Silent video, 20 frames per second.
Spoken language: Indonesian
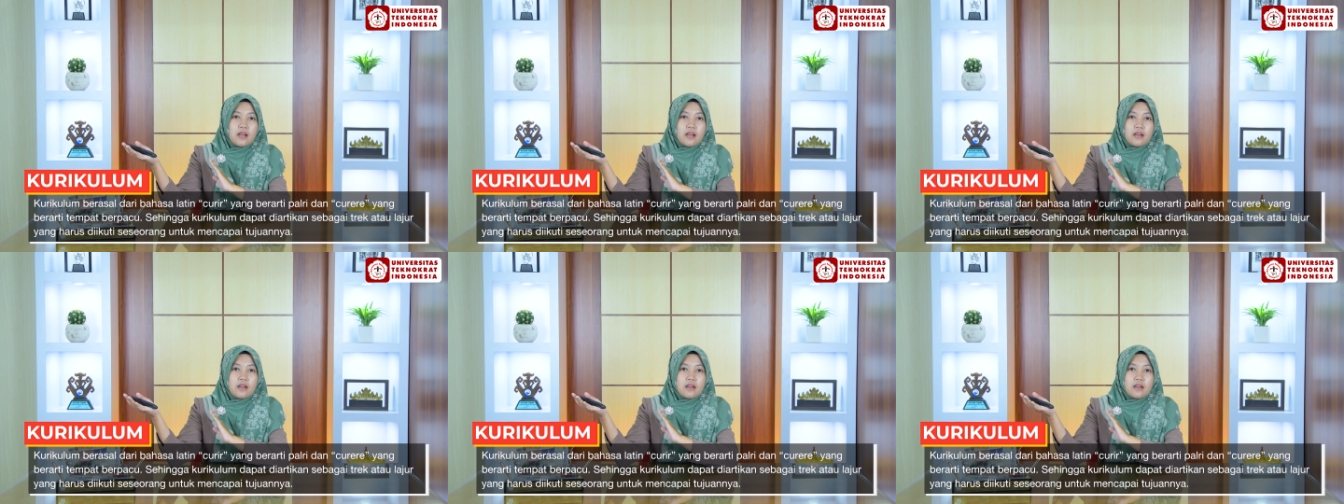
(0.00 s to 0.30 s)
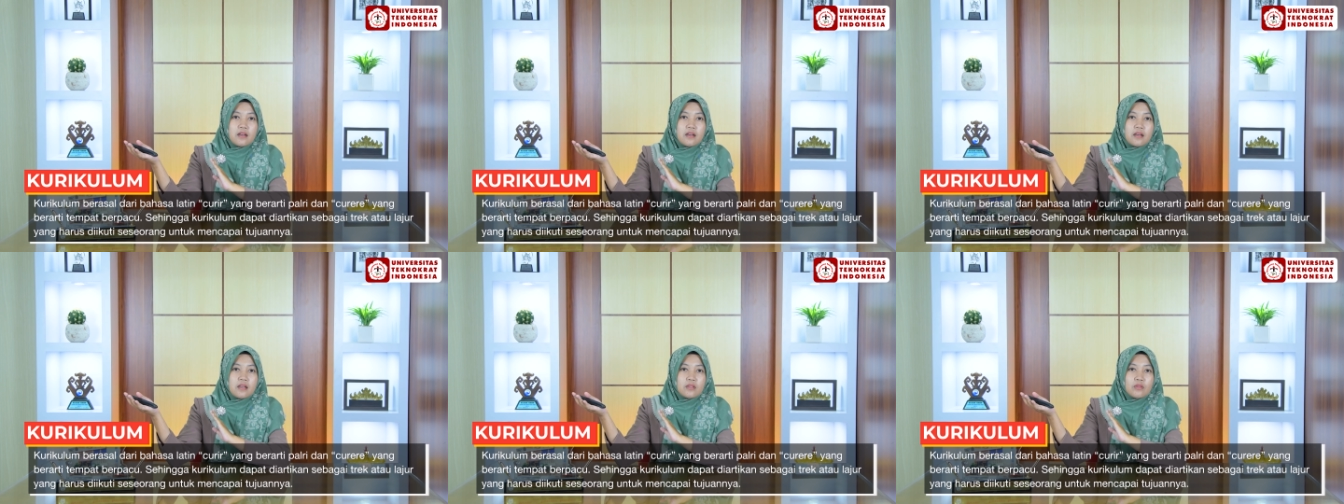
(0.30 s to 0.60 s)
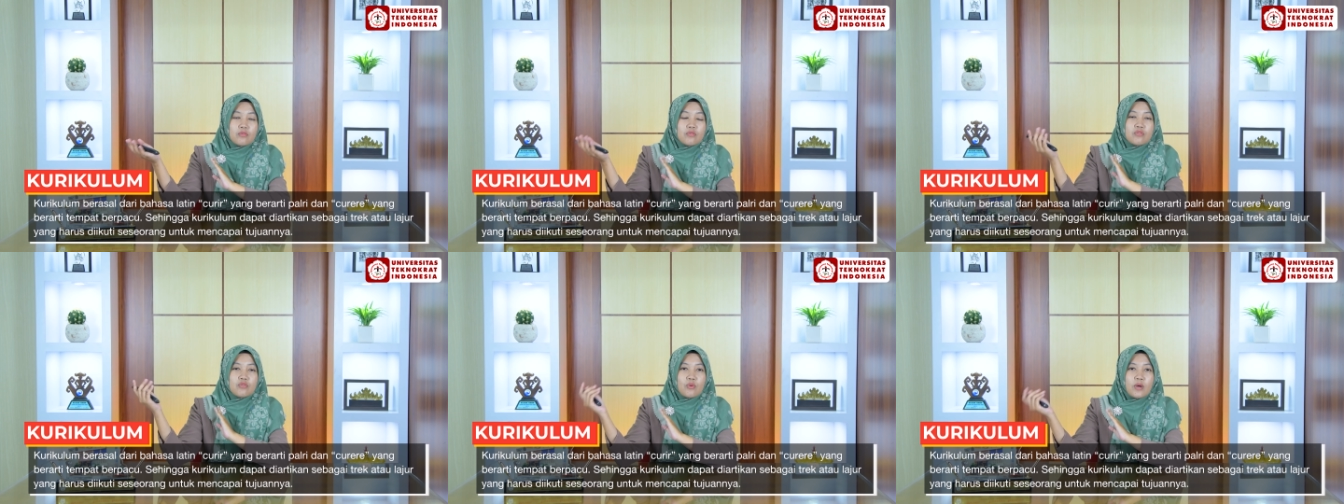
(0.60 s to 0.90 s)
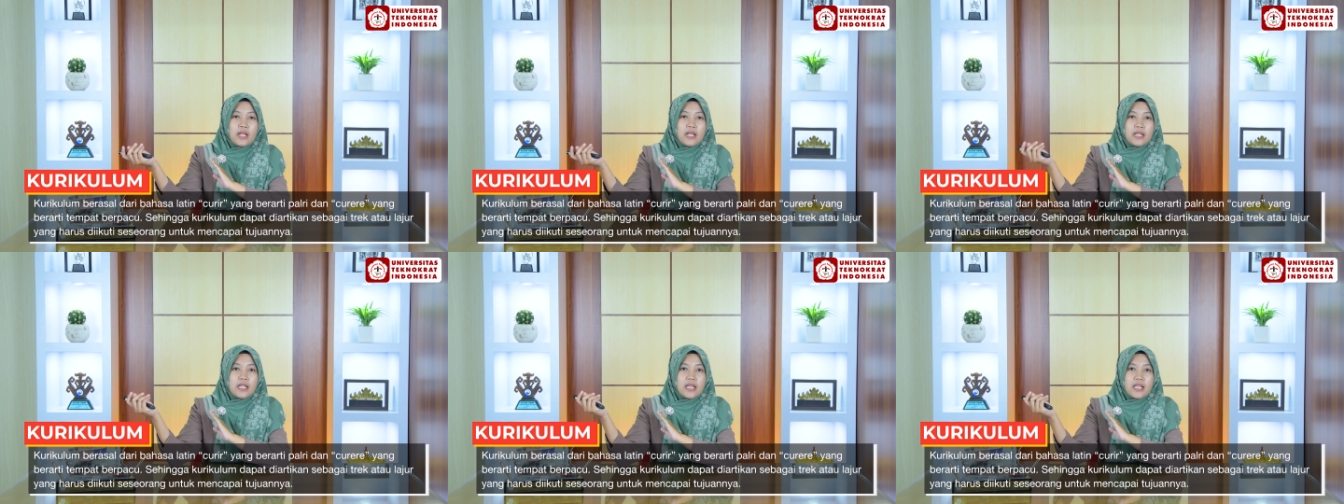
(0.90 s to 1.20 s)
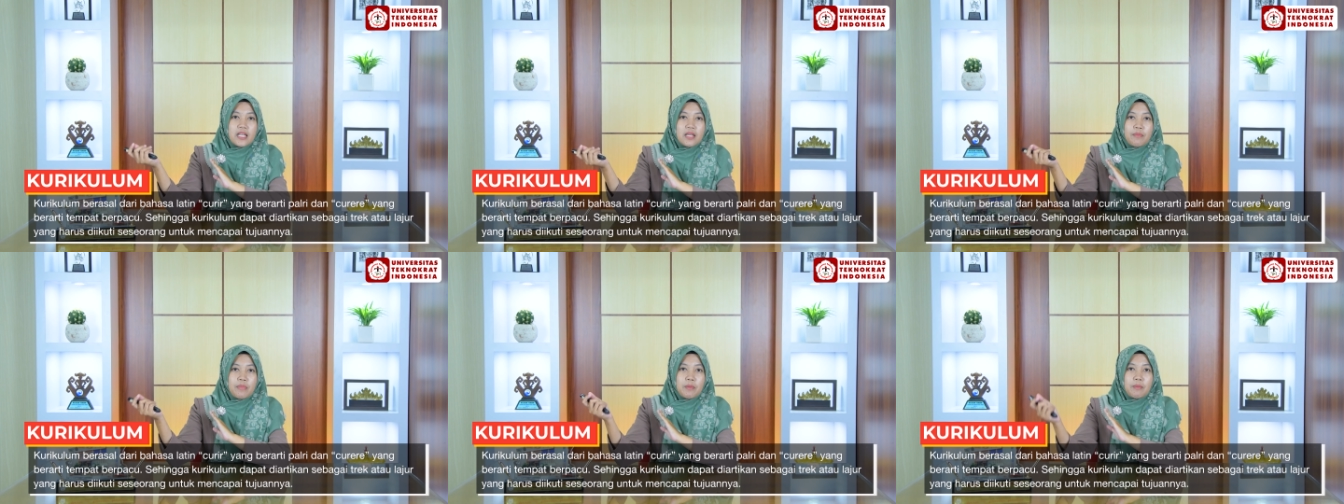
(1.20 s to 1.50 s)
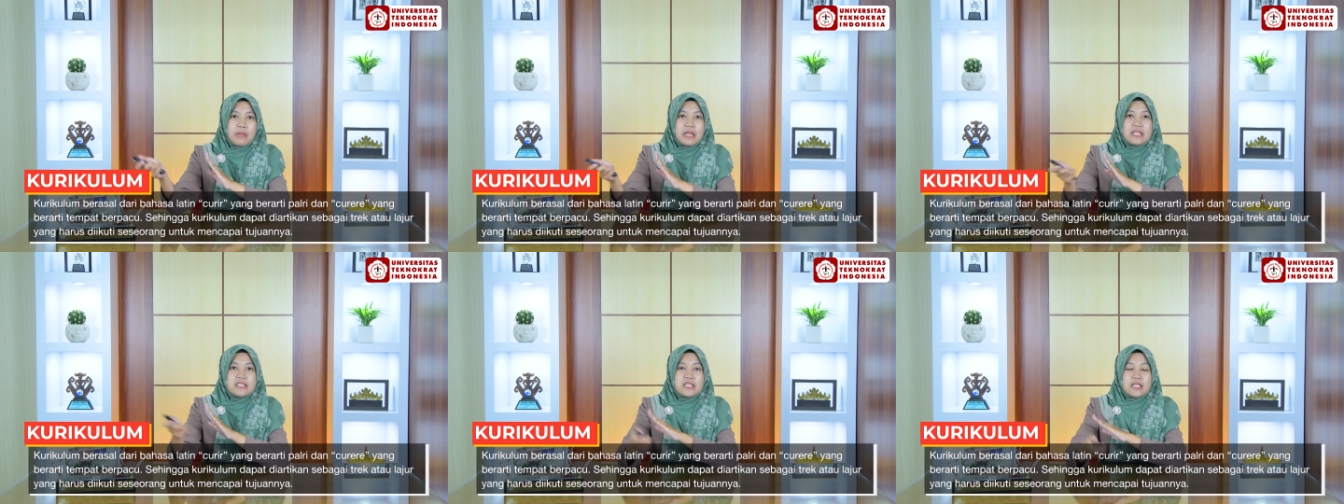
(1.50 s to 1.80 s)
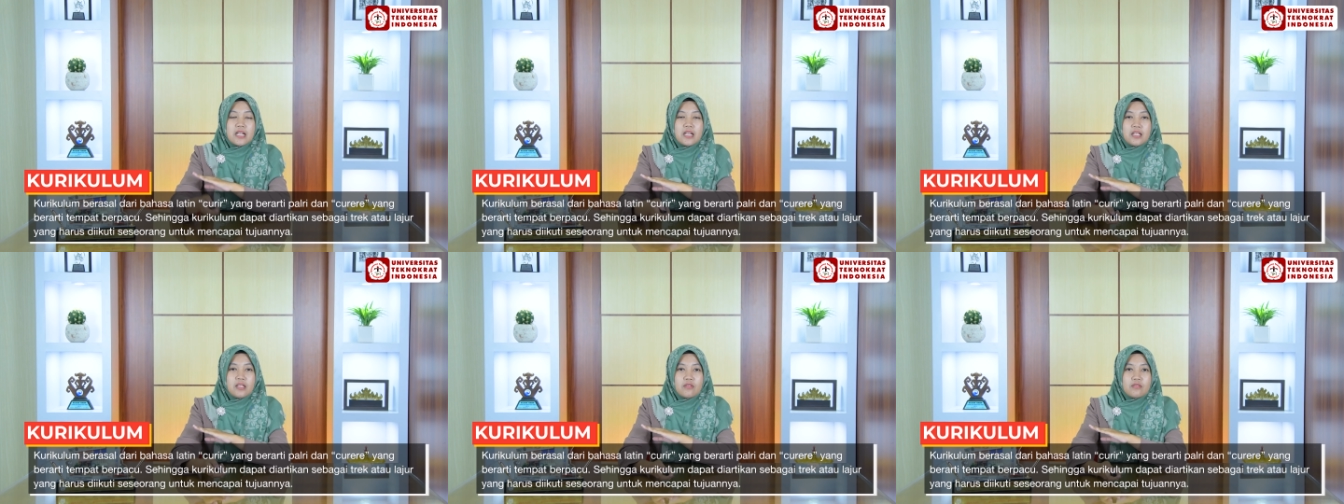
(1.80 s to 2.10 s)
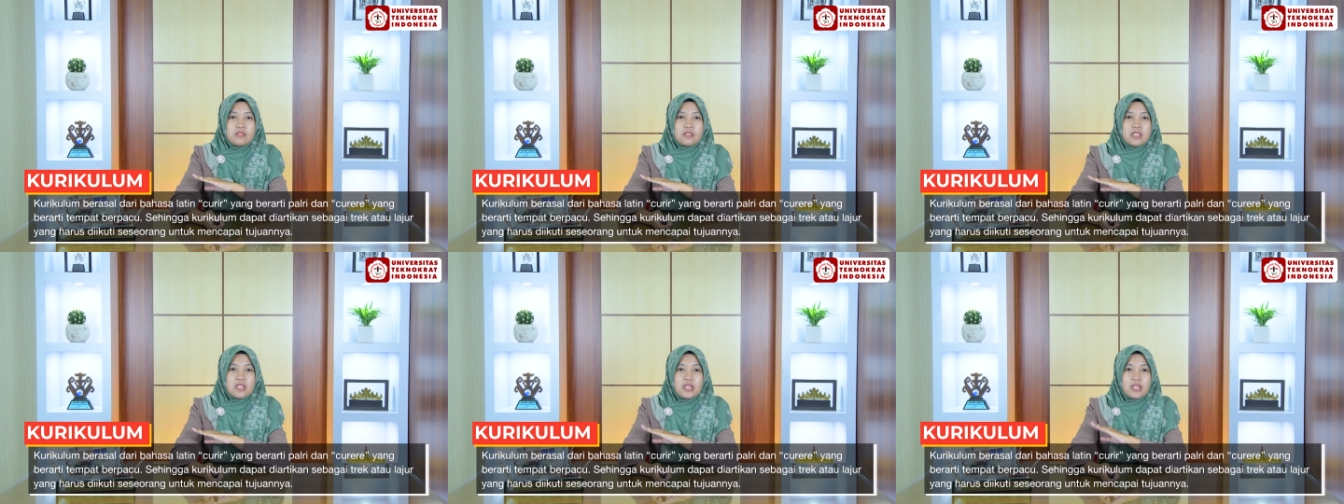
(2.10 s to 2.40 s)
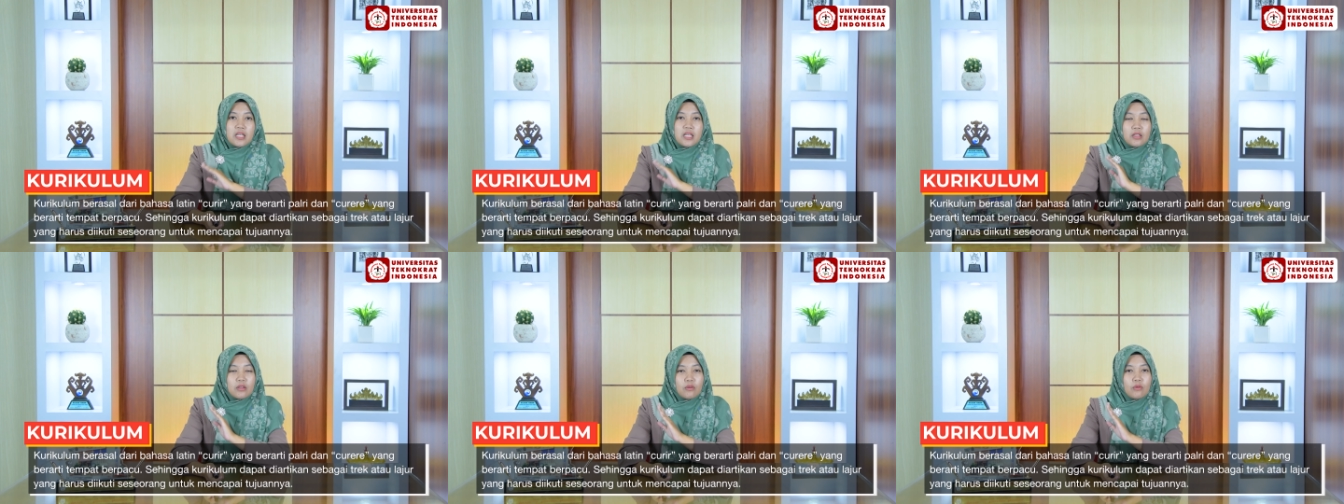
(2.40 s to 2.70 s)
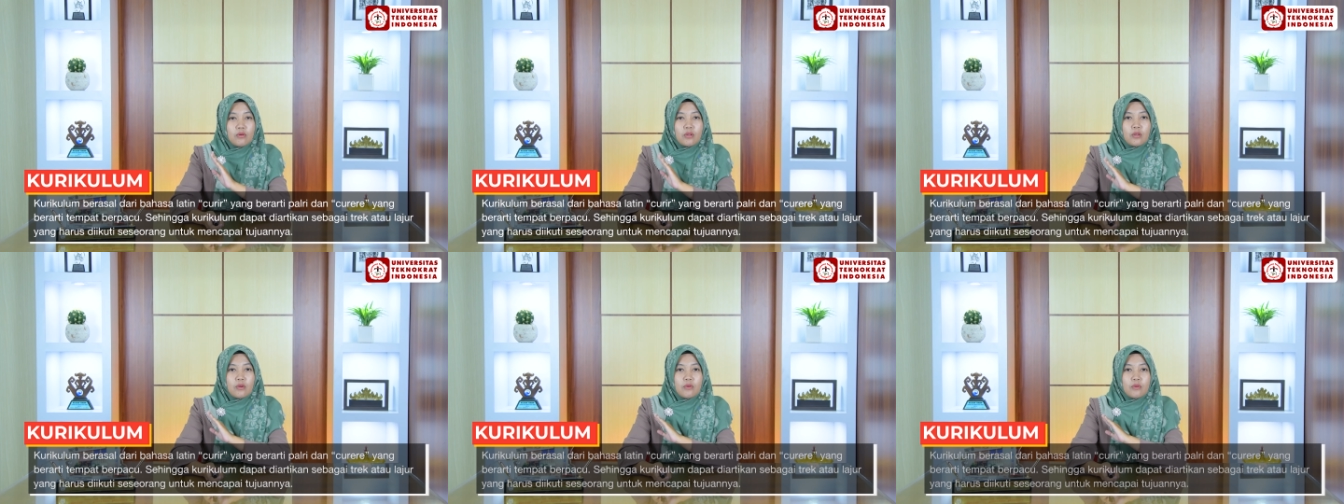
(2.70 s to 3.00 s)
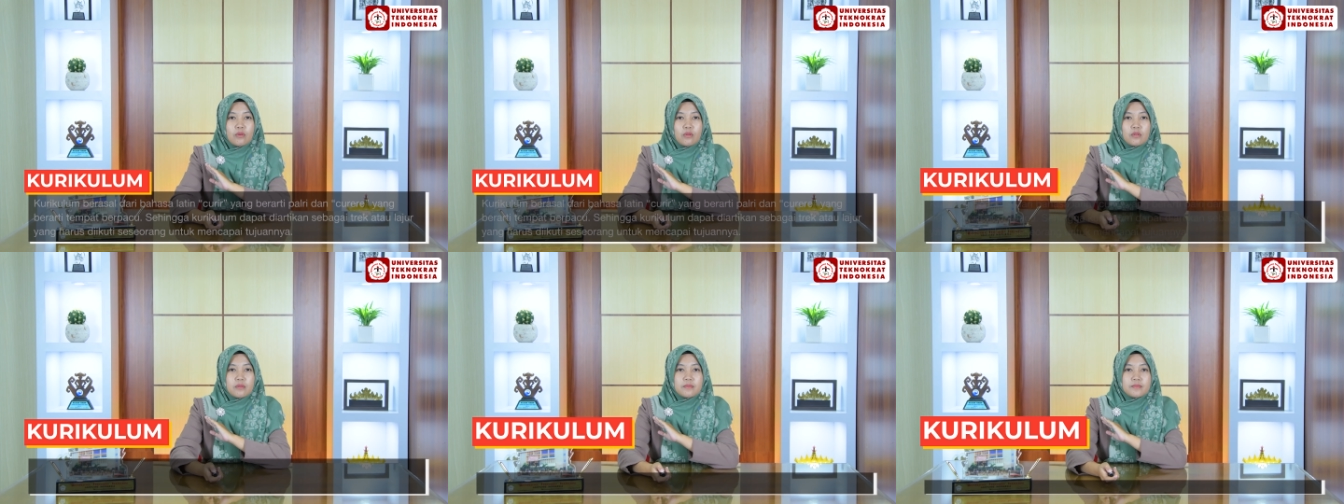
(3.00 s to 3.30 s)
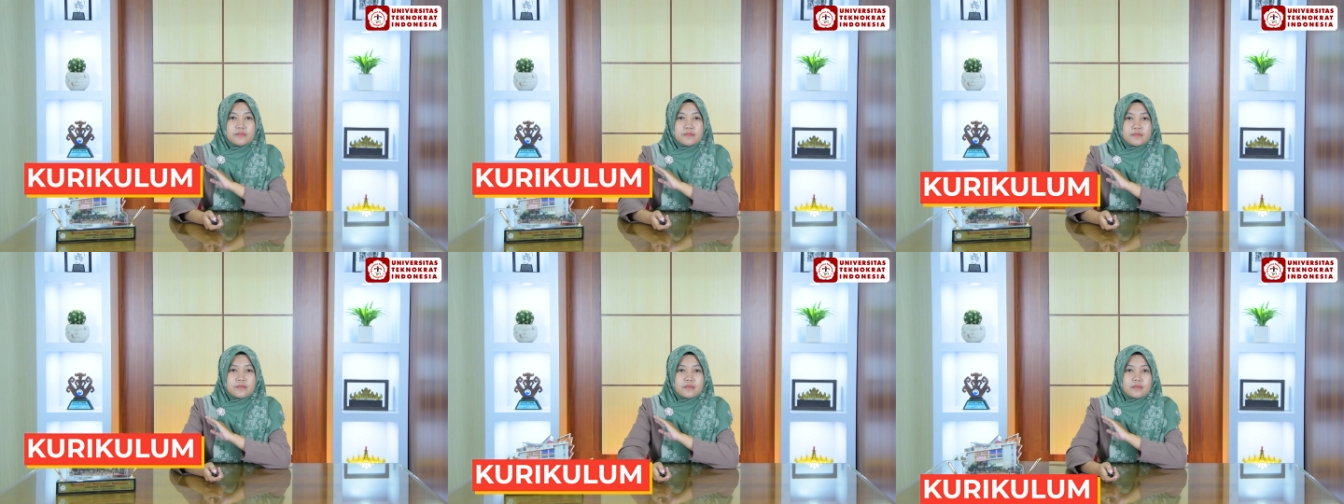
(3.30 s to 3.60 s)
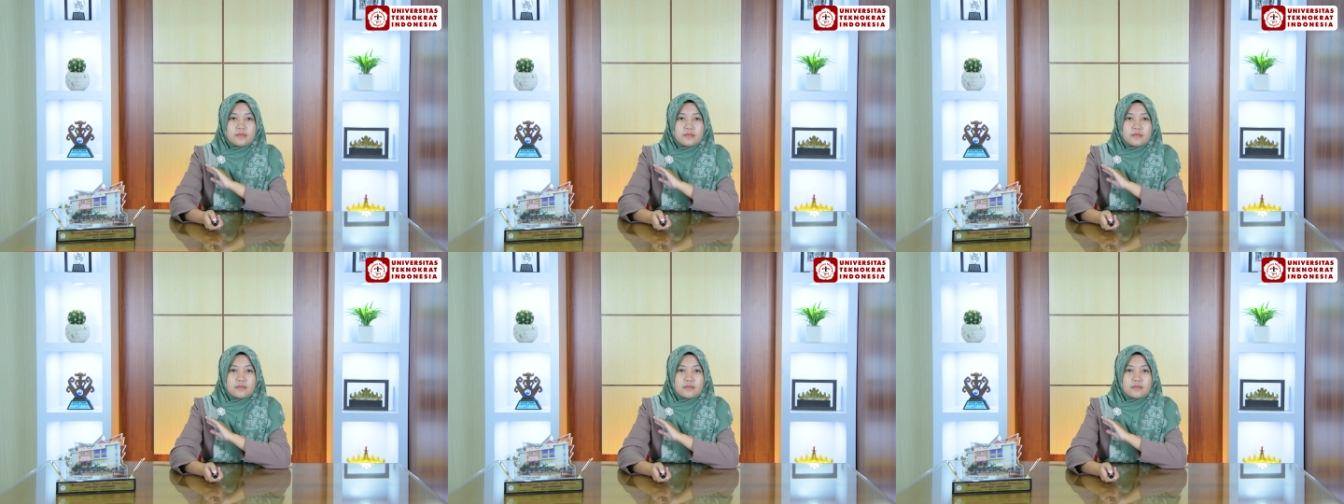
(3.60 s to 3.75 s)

uh, tujuan dari pembelajaran itu sendiri, itu kurikulum.